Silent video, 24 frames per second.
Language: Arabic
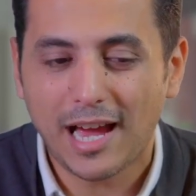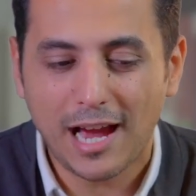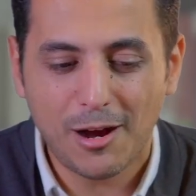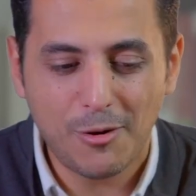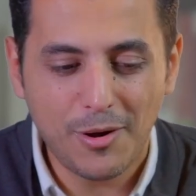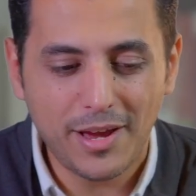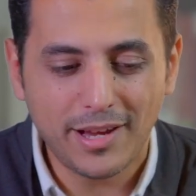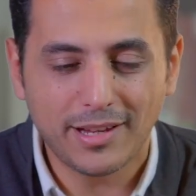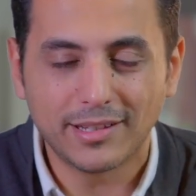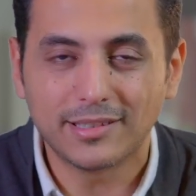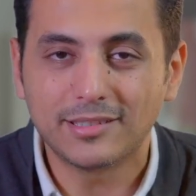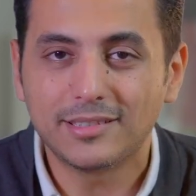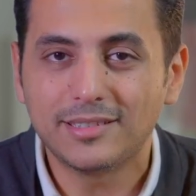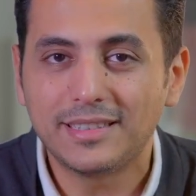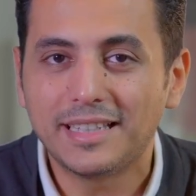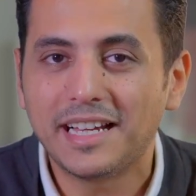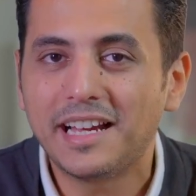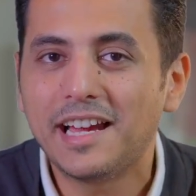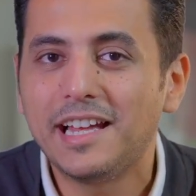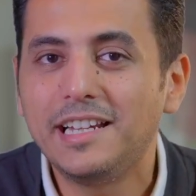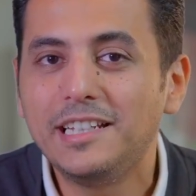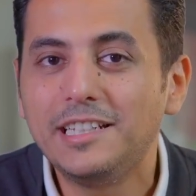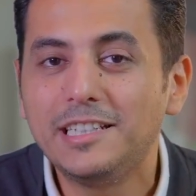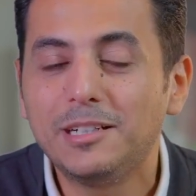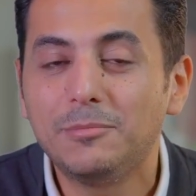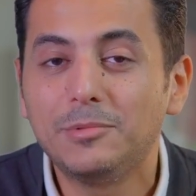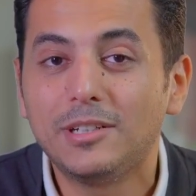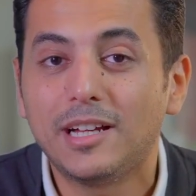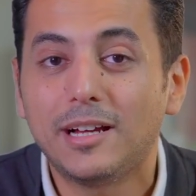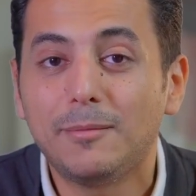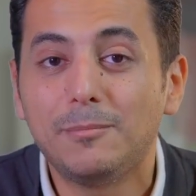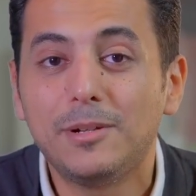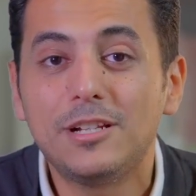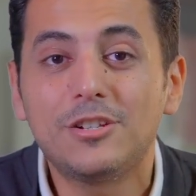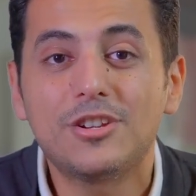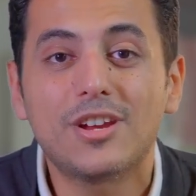حواجز تخلينا ما
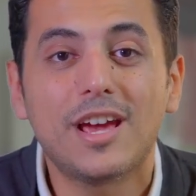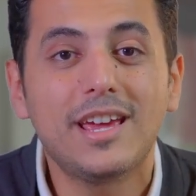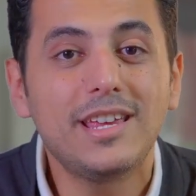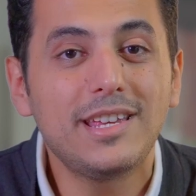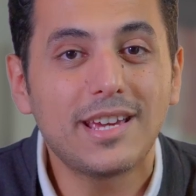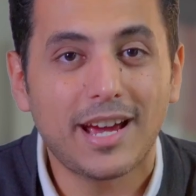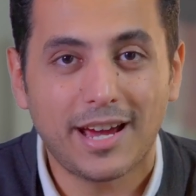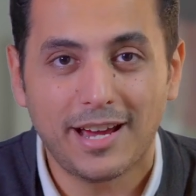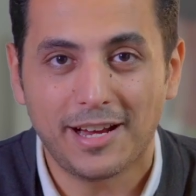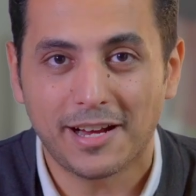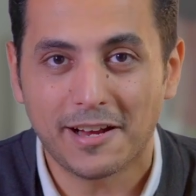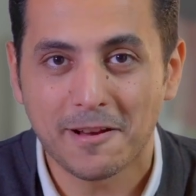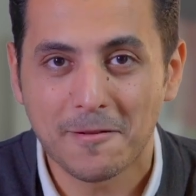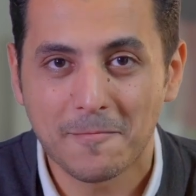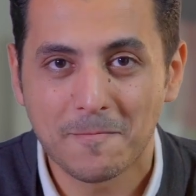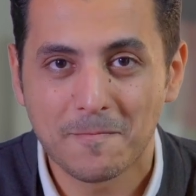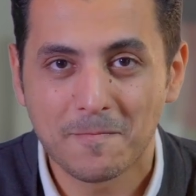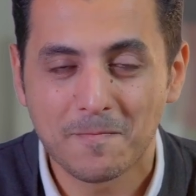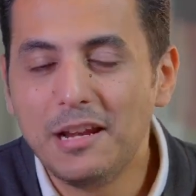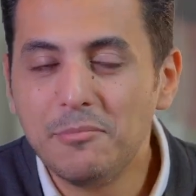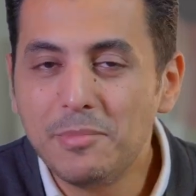نعملش اي حاجه